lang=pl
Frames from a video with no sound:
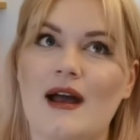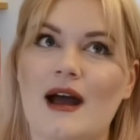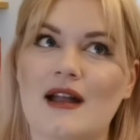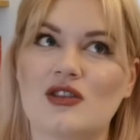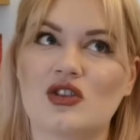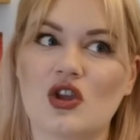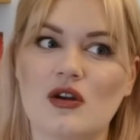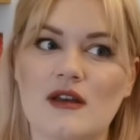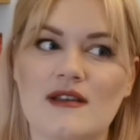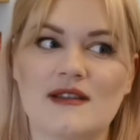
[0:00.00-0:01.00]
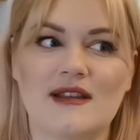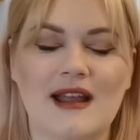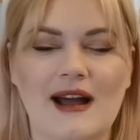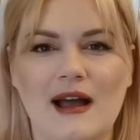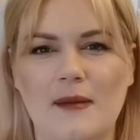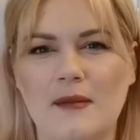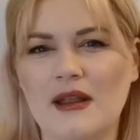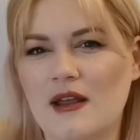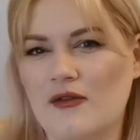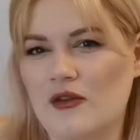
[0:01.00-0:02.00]
A to jest taka
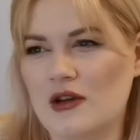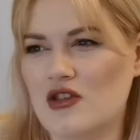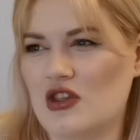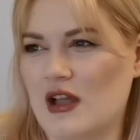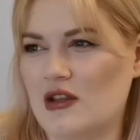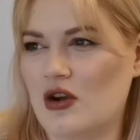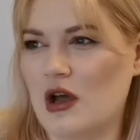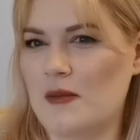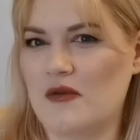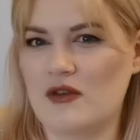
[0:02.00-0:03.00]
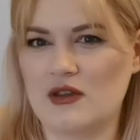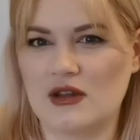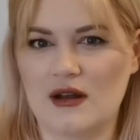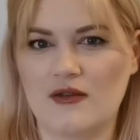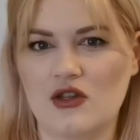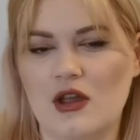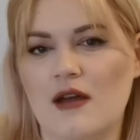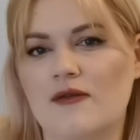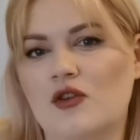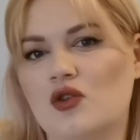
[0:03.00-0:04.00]
metaforyczna trochę powieść
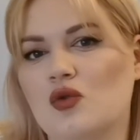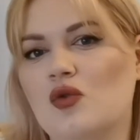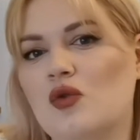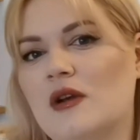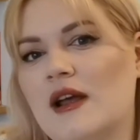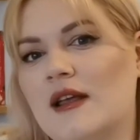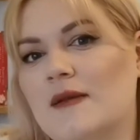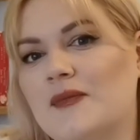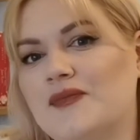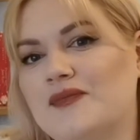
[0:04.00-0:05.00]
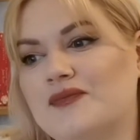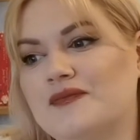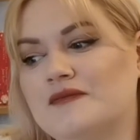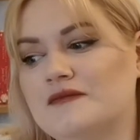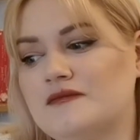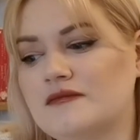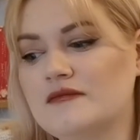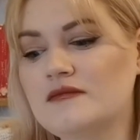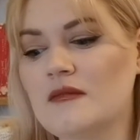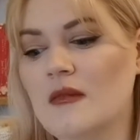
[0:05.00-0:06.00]
graficzna, w której mm,
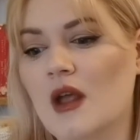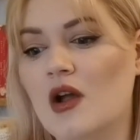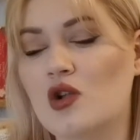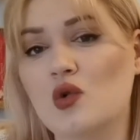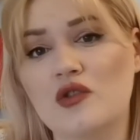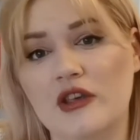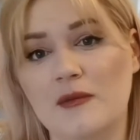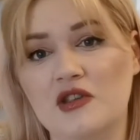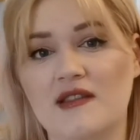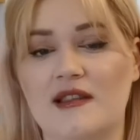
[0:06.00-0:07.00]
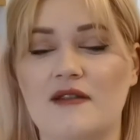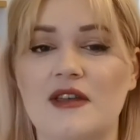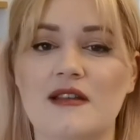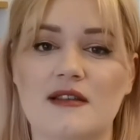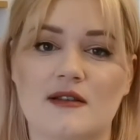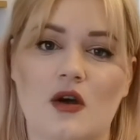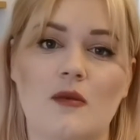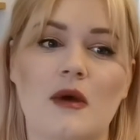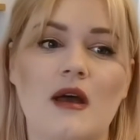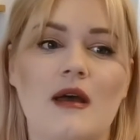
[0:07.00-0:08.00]
ludzie przedstawieni
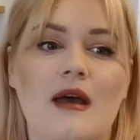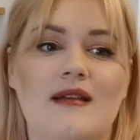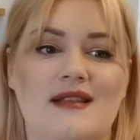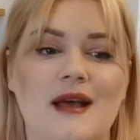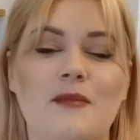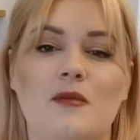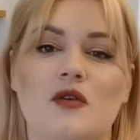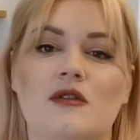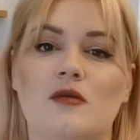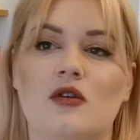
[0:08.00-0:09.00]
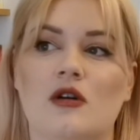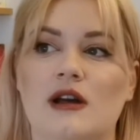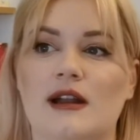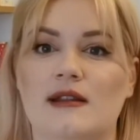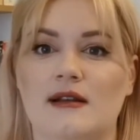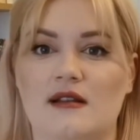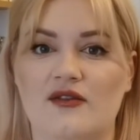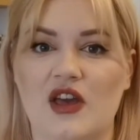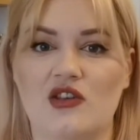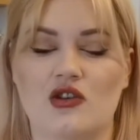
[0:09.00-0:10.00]
są za pomocą konkretnych
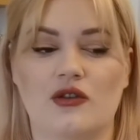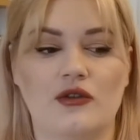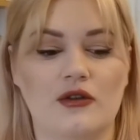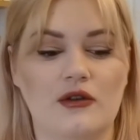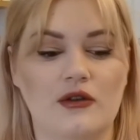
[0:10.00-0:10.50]
zwierząt y,